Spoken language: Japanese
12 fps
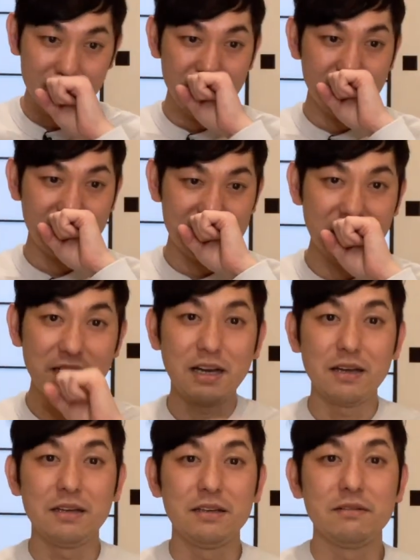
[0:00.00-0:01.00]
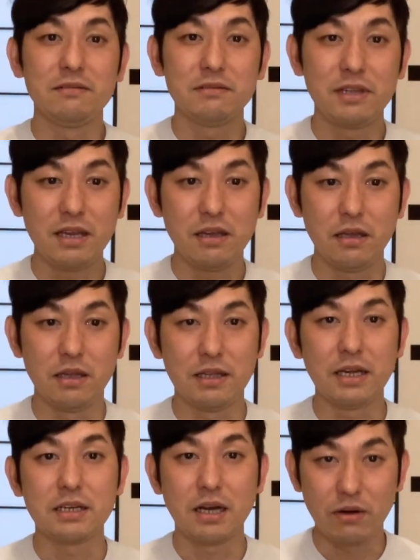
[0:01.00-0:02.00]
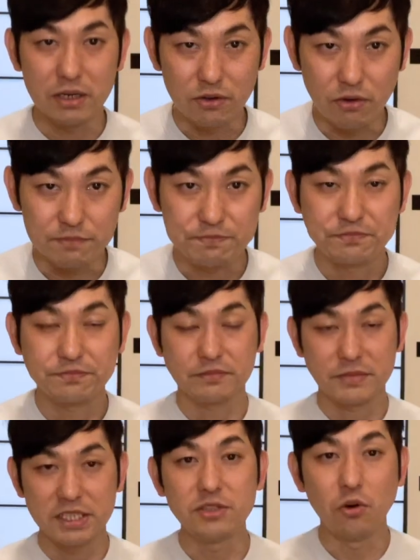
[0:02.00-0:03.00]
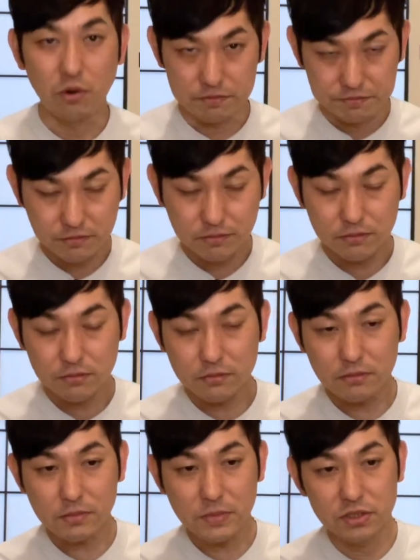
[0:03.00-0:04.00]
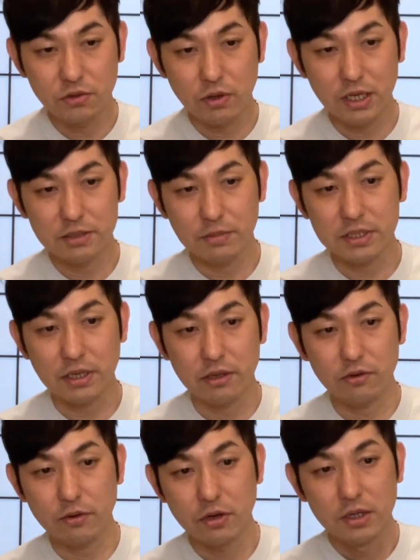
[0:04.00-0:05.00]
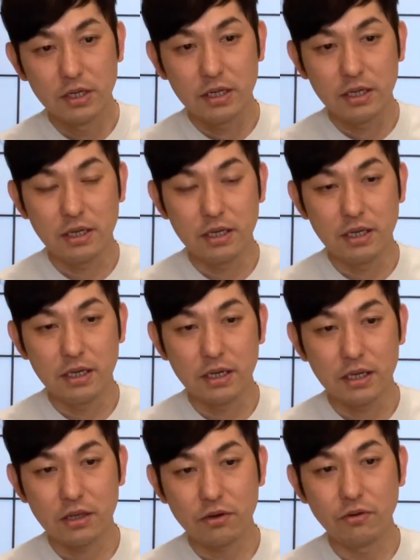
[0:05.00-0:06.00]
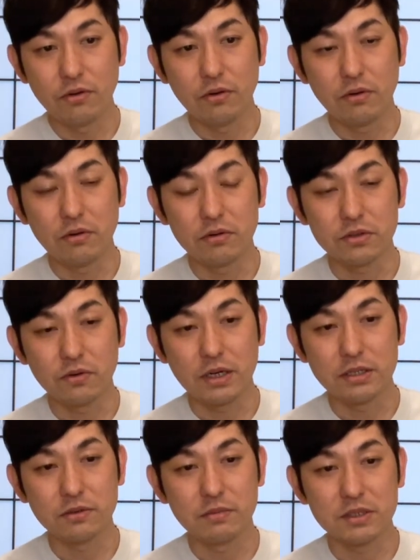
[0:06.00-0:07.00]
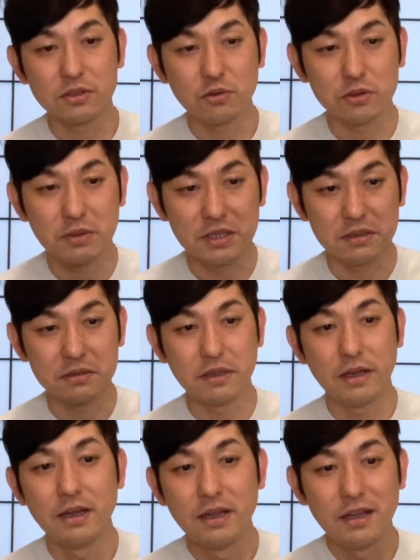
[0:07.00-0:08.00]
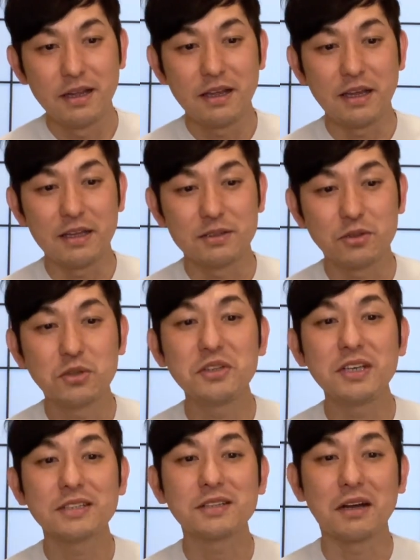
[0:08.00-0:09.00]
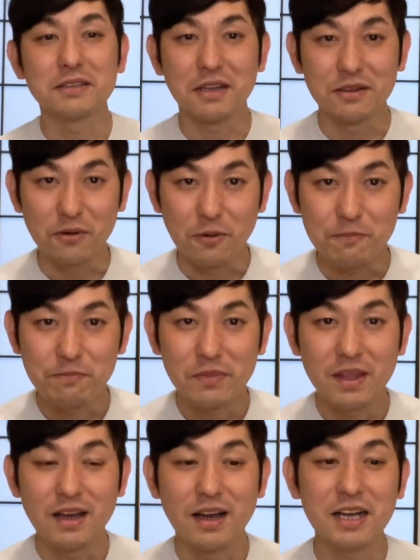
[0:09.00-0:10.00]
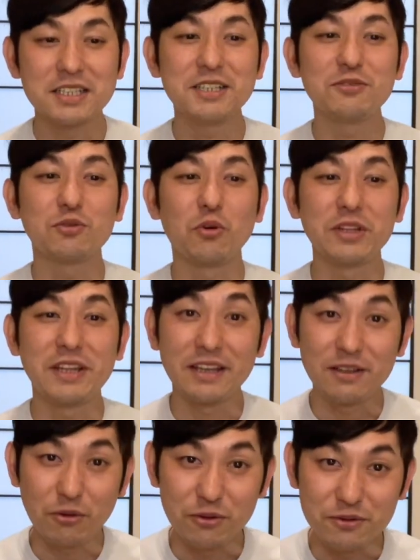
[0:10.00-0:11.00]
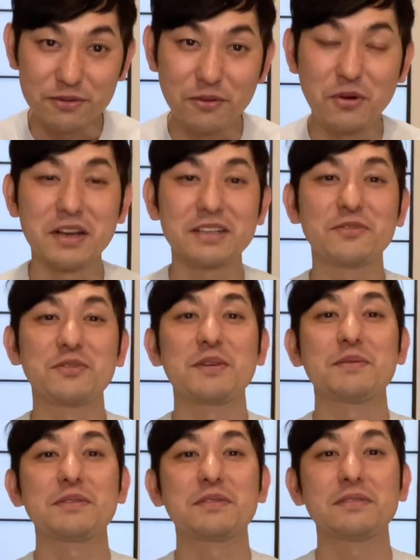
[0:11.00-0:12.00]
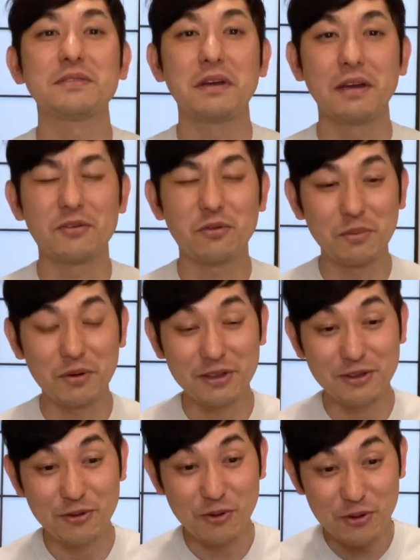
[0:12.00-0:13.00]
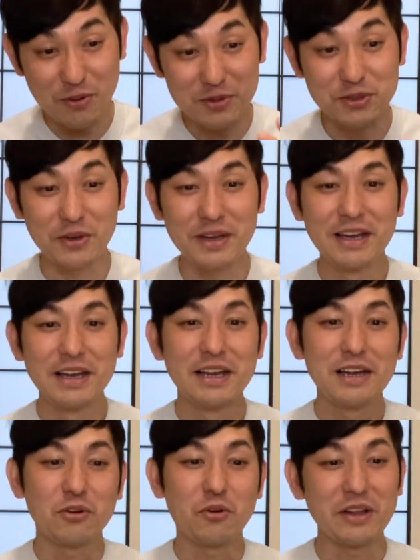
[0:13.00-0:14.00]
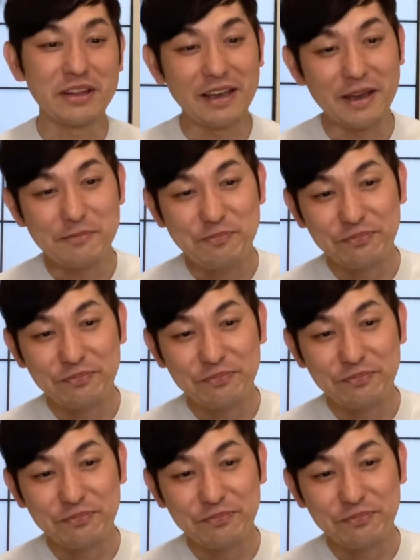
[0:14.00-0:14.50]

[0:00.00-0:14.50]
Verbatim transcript: まあ、前回ね、えー、成り代わりを昨日紹介しましたけれども、えー、今日紹介するまず一つ目はですね、えー、筒井康隆さんの走る鳥的というお話でございます。えー、これも非常に面白い。これね、